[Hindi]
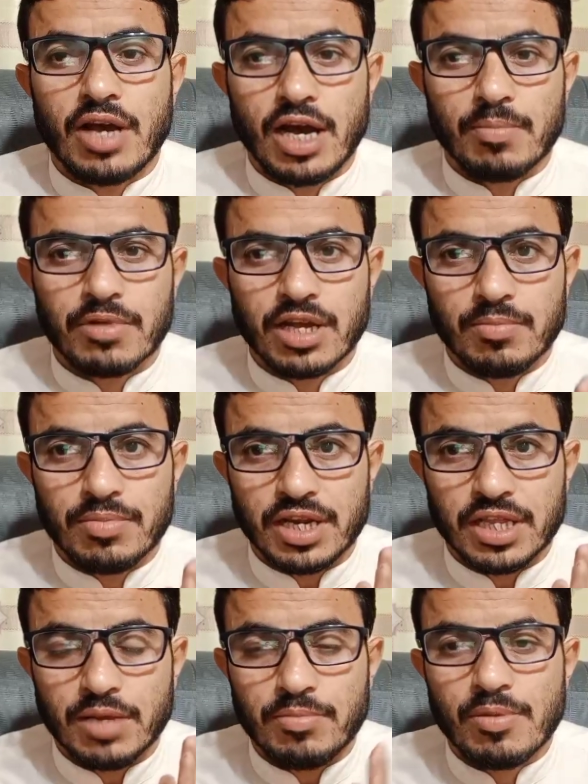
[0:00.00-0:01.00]
आपके
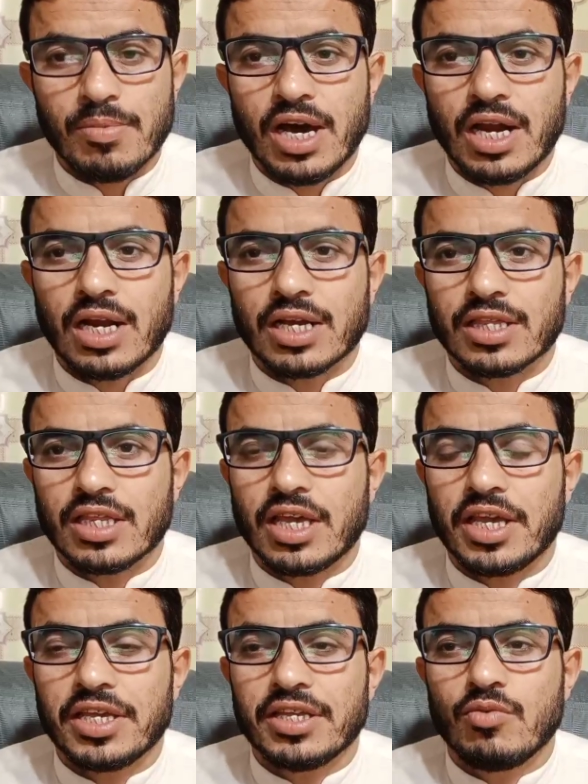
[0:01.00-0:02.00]
परिंदे बीमार लगते
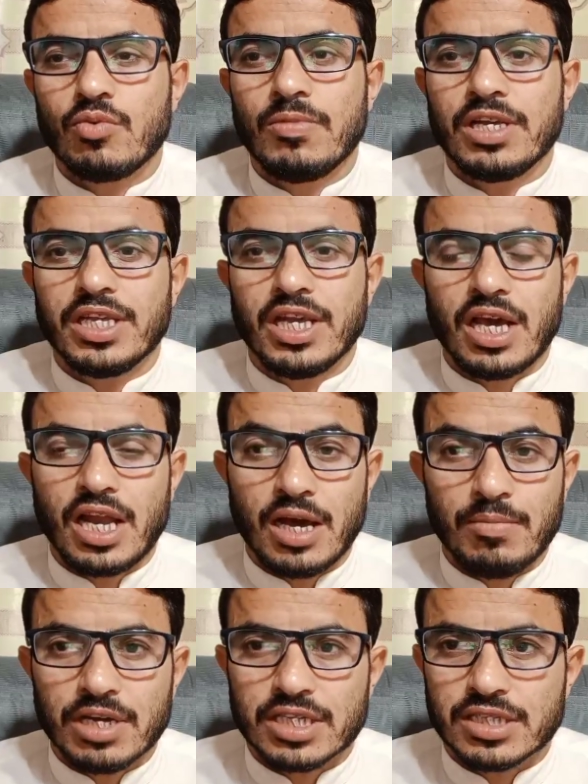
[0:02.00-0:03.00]
हैं उनमें ये
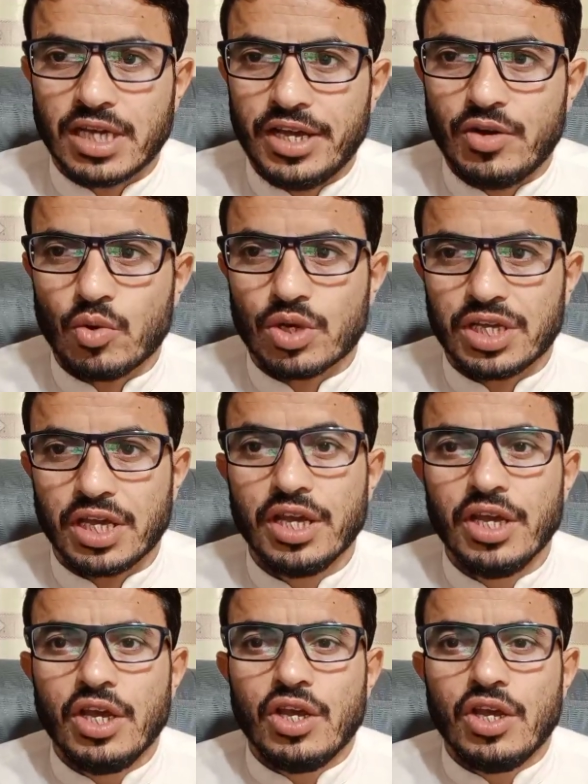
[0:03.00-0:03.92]
अलामत ज़ाहिर हो गई हैं